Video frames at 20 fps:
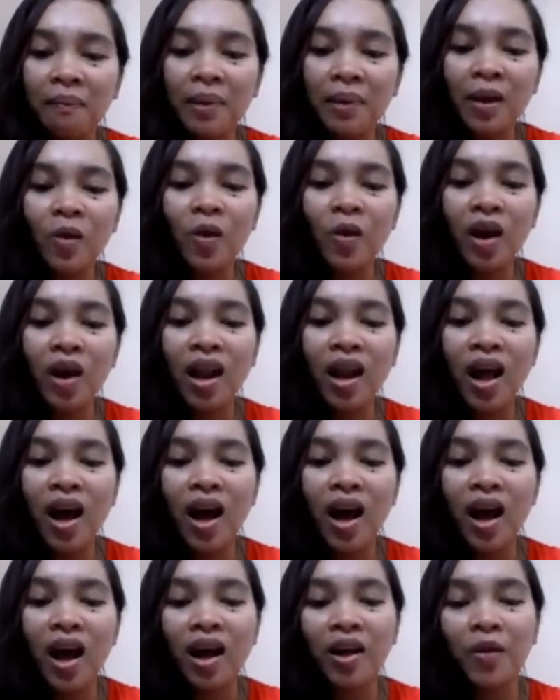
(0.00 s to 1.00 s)
pero
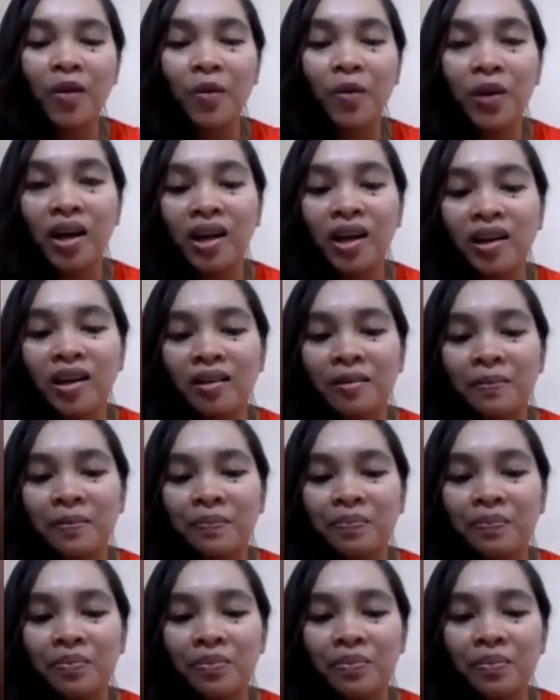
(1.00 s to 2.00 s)
kailangan gawin
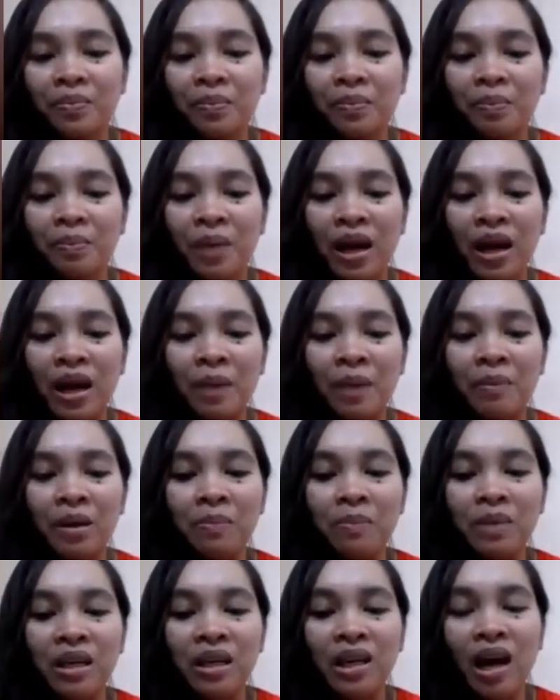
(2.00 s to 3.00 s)
para
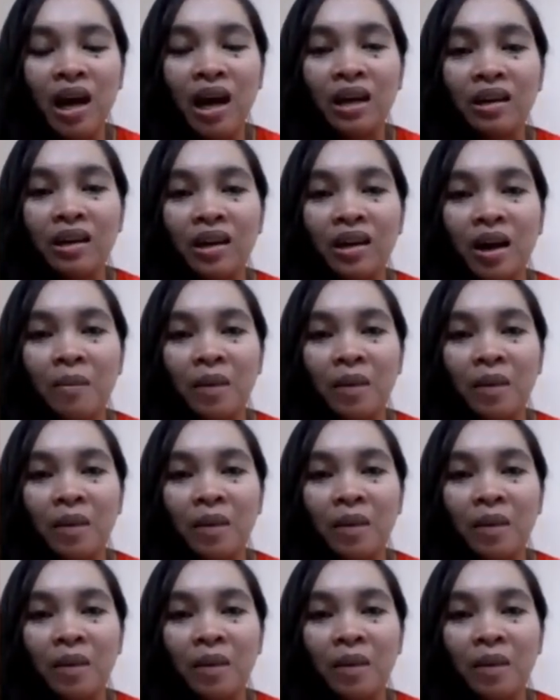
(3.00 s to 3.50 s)
maibigay